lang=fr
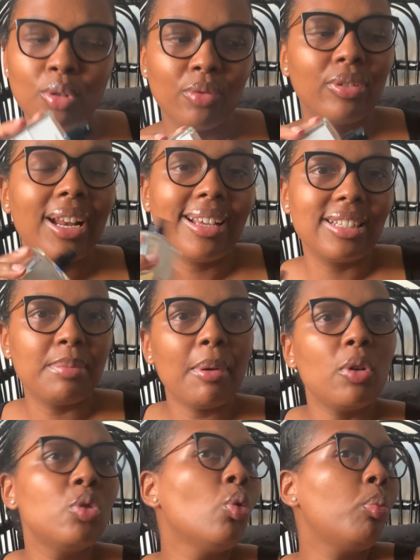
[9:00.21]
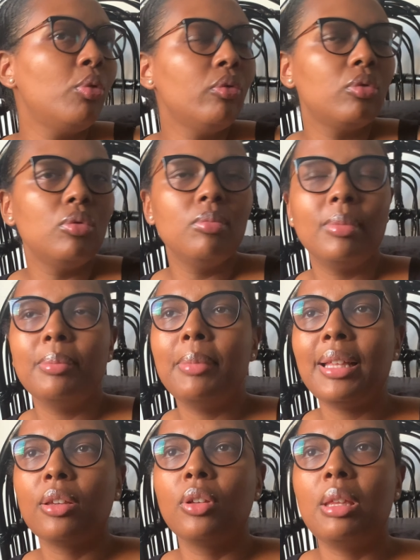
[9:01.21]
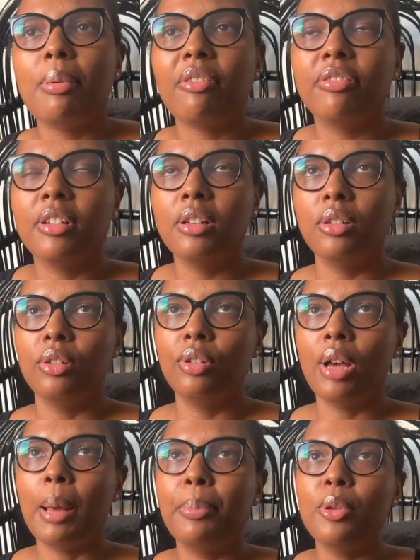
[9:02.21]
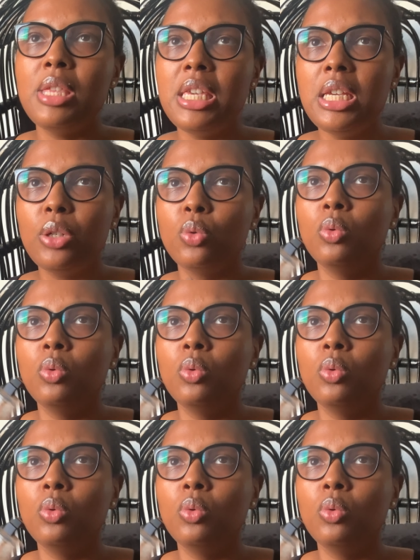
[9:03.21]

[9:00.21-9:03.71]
voilà, j'ai pas non plus voulu mettre des parfums euh, un peu niche